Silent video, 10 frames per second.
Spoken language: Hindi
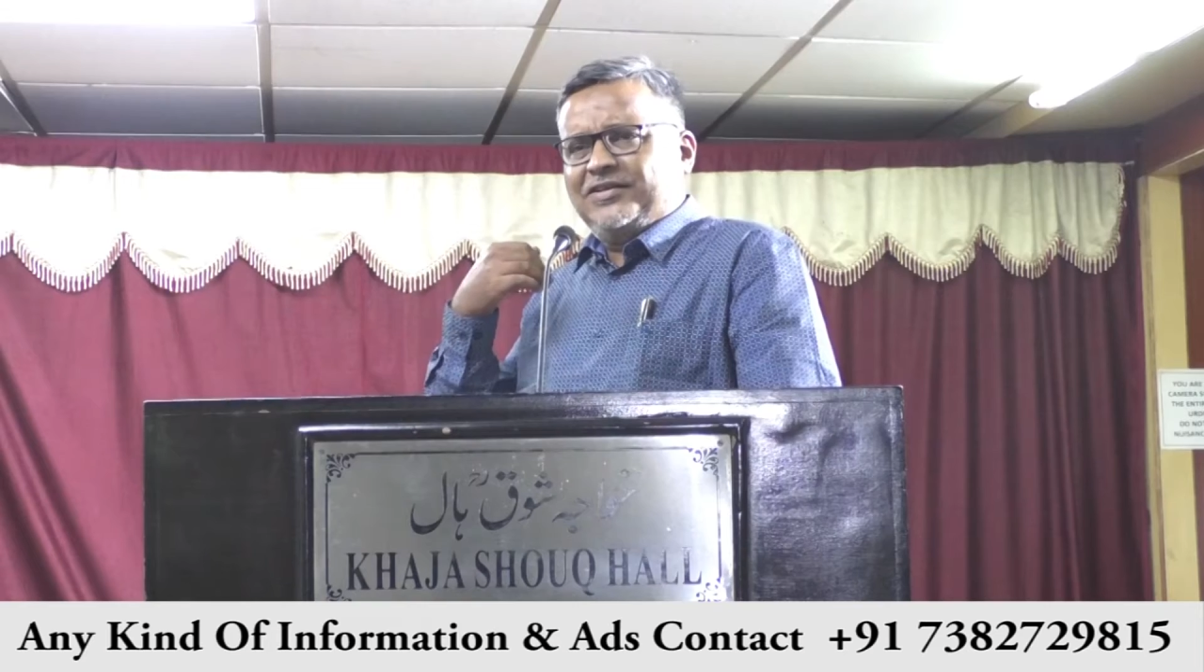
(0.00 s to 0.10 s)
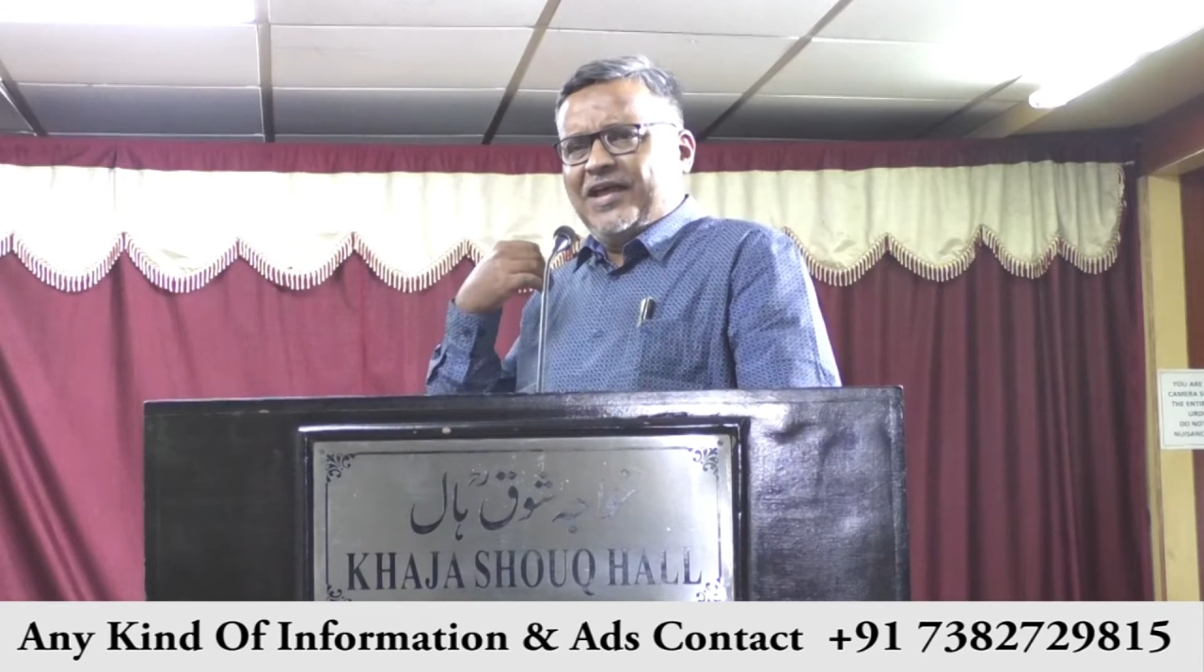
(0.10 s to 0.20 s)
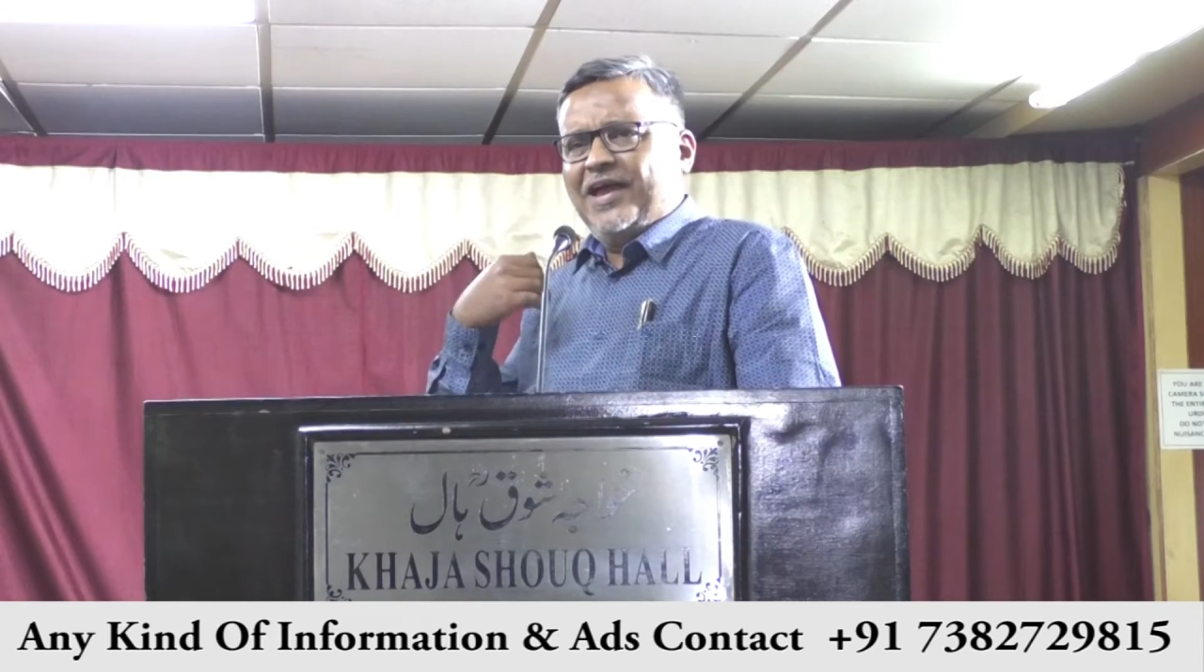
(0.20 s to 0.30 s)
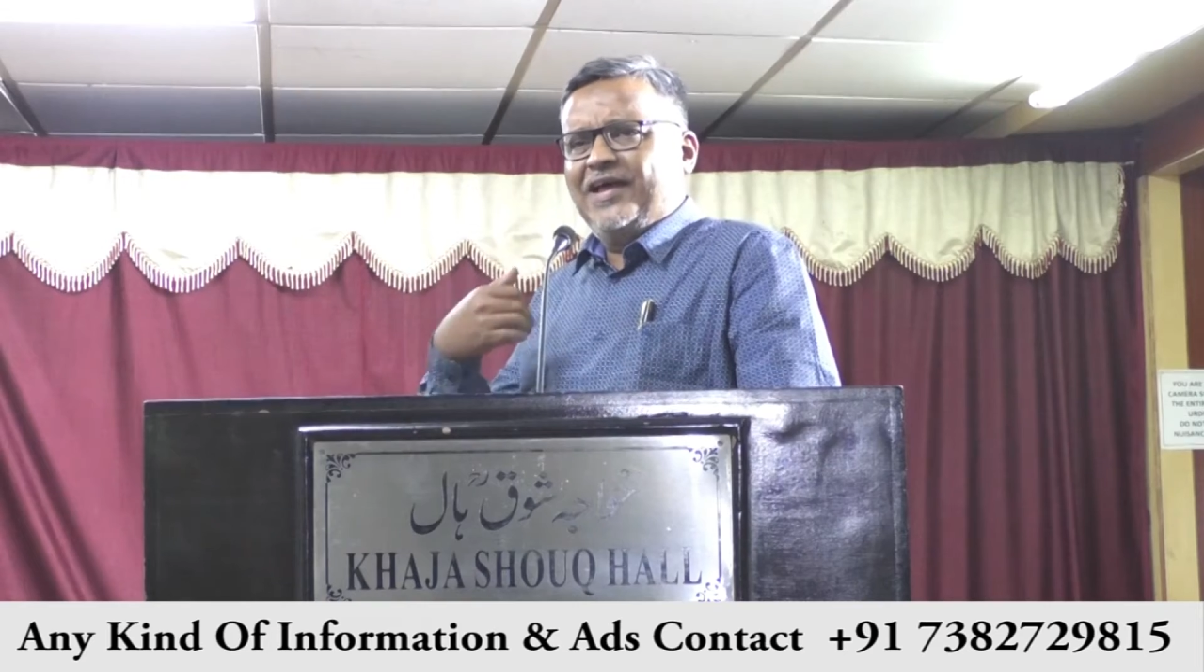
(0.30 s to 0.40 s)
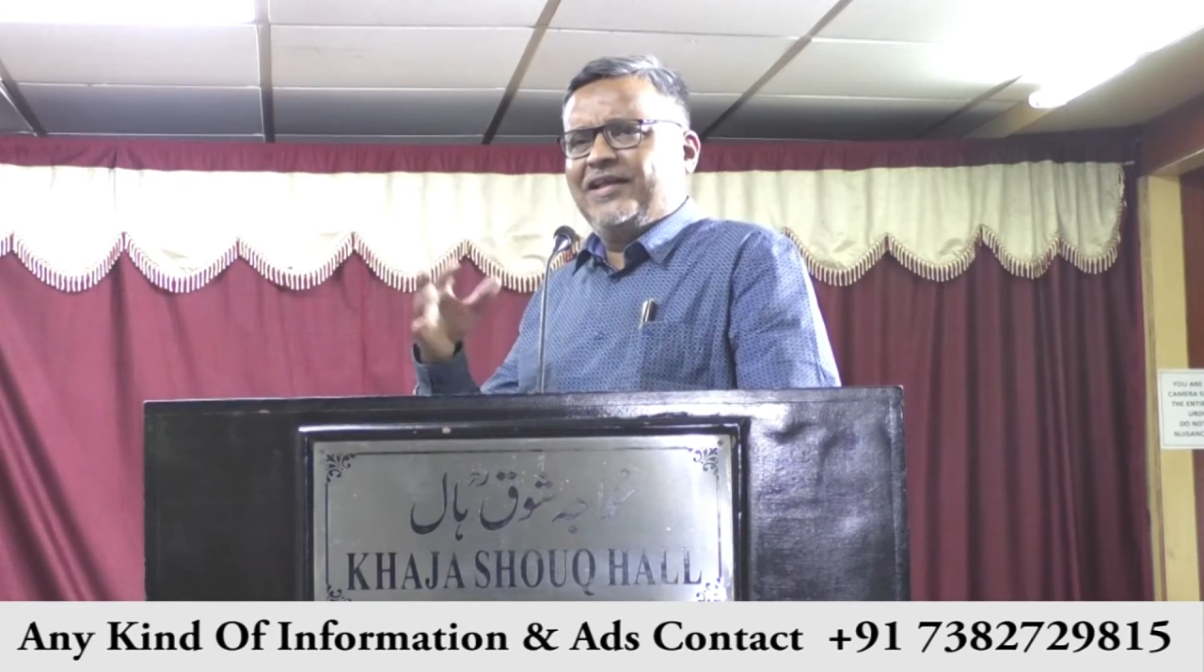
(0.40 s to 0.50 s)

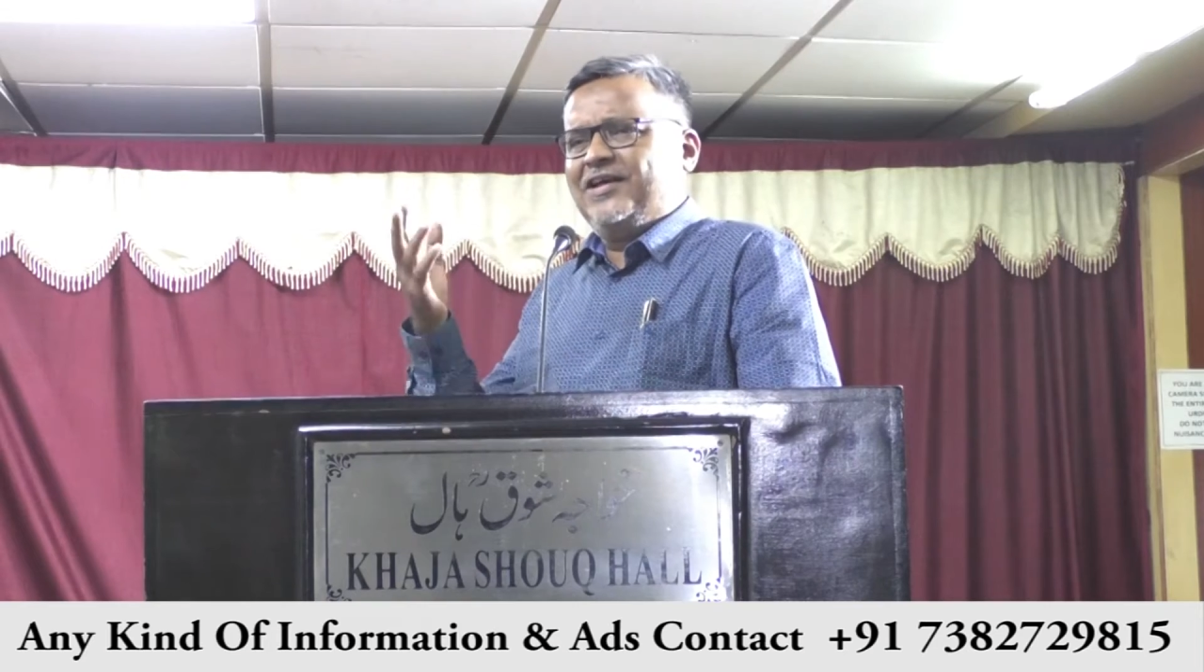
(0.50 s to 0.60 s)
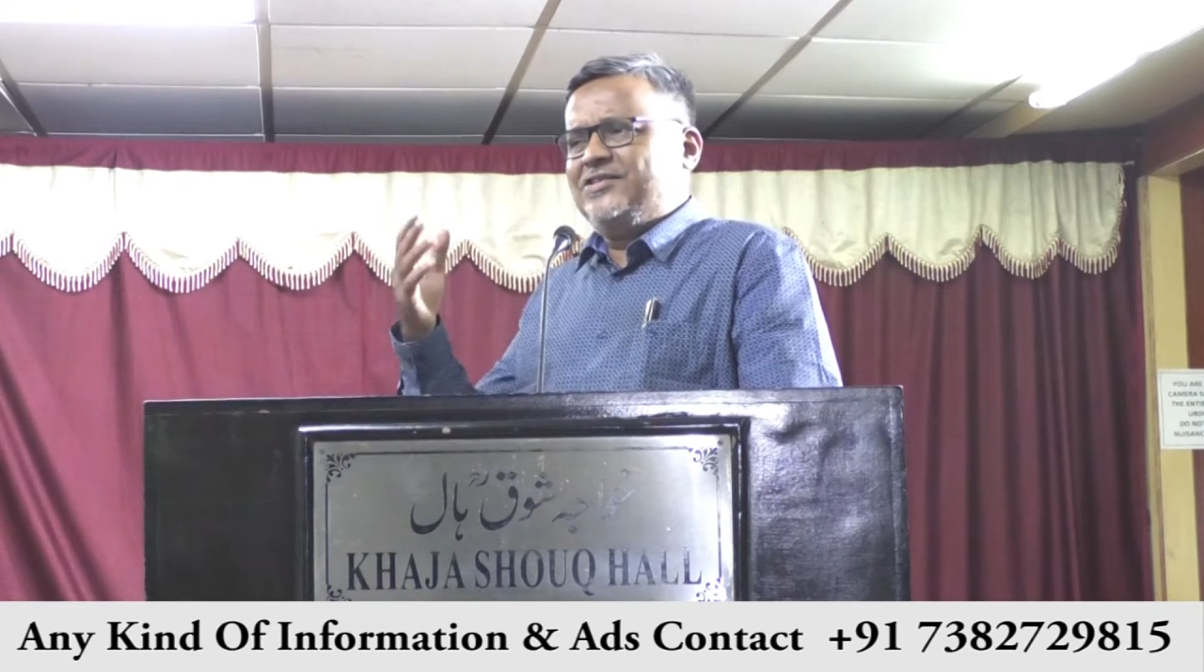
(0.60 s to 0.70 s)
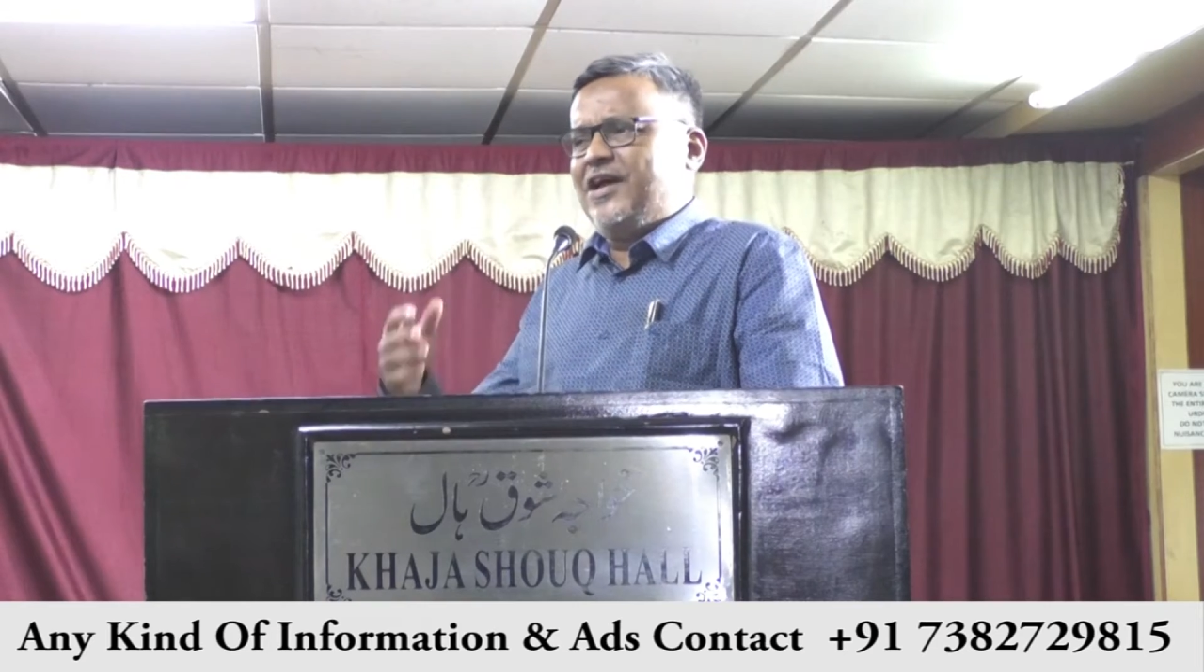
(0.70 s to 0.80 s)
ठहर कर